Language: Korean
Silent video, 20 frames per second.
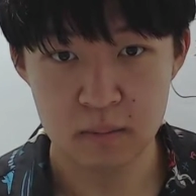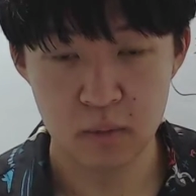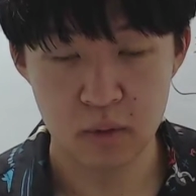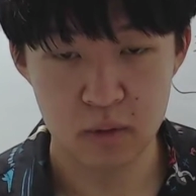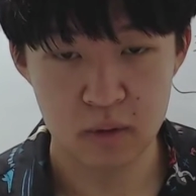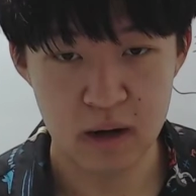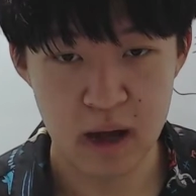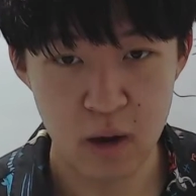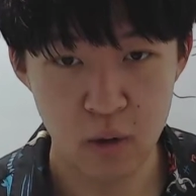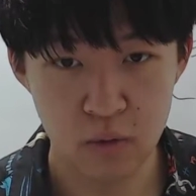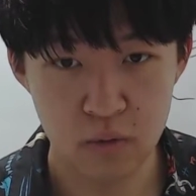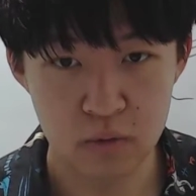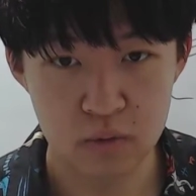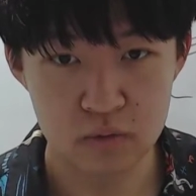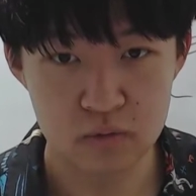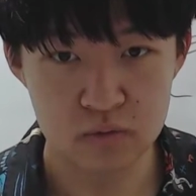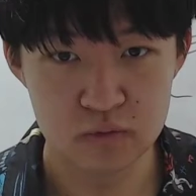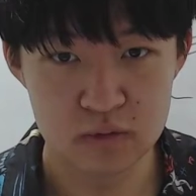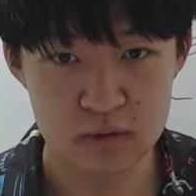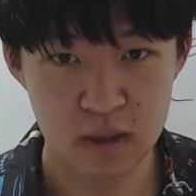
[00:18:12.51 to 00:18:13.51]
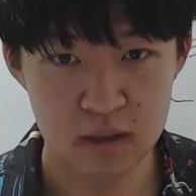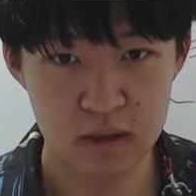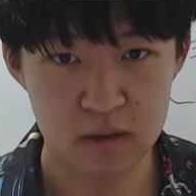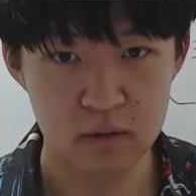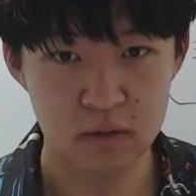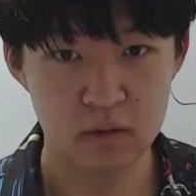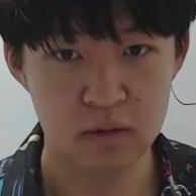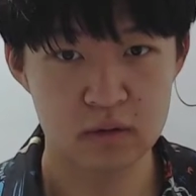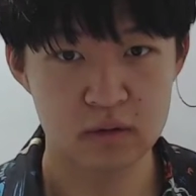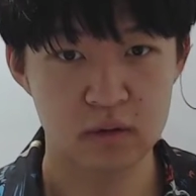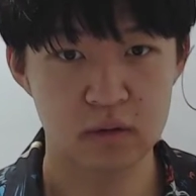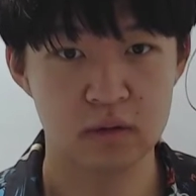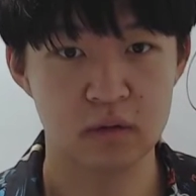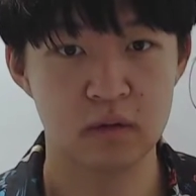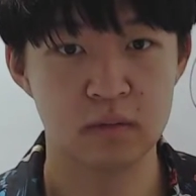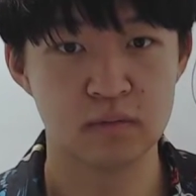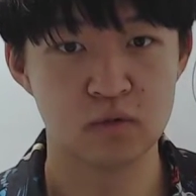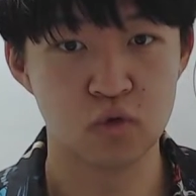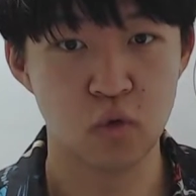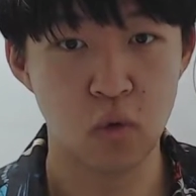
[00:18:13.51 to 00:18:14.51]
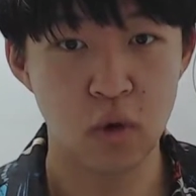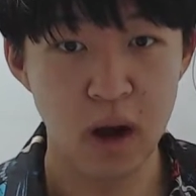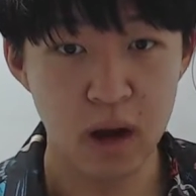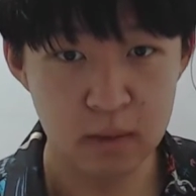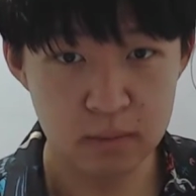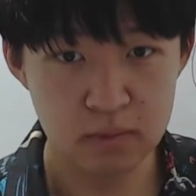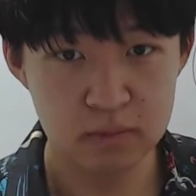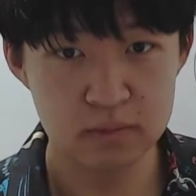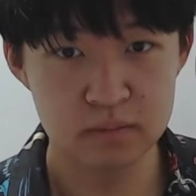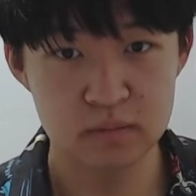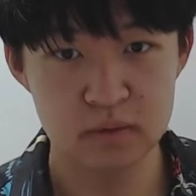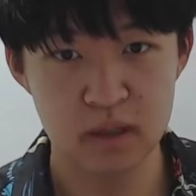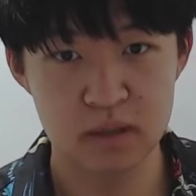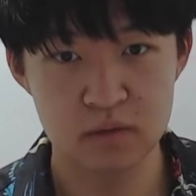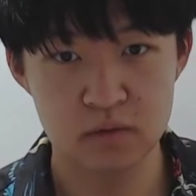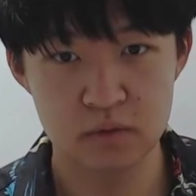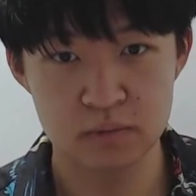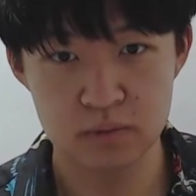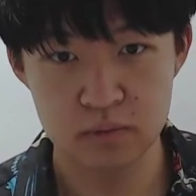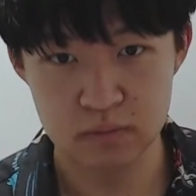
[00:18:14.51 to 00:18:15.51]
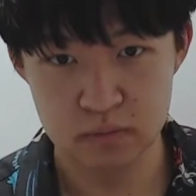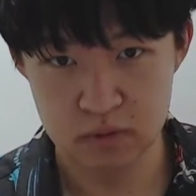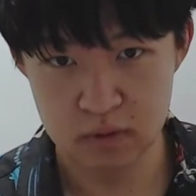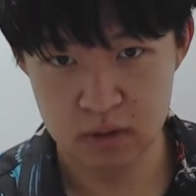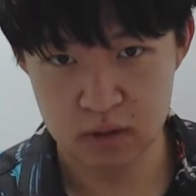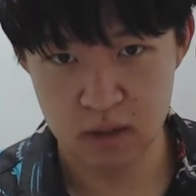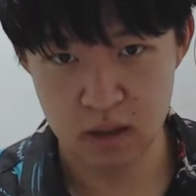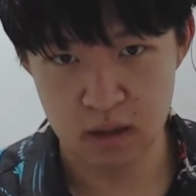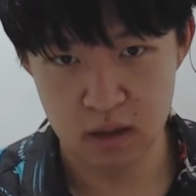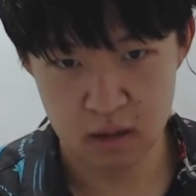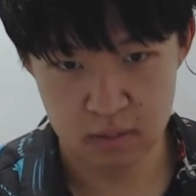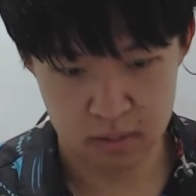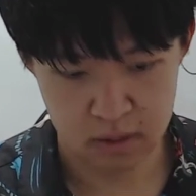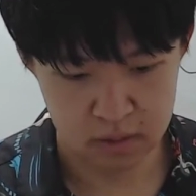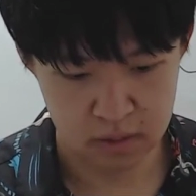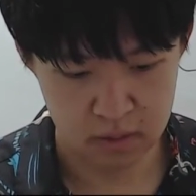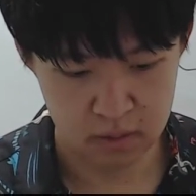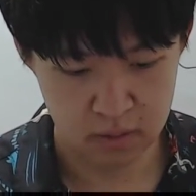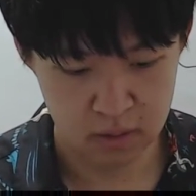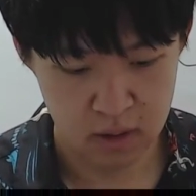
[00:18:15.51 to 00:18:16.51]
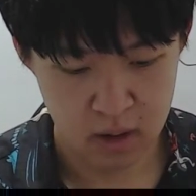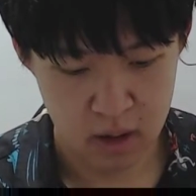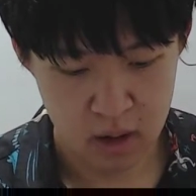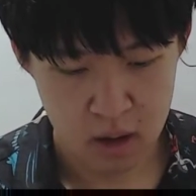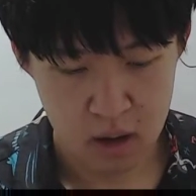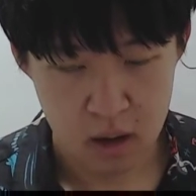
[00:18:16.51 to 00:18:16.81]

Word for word: 뭐 라오콘 군상 이런 것처럼 조각품 예술품들이 되게 많아요.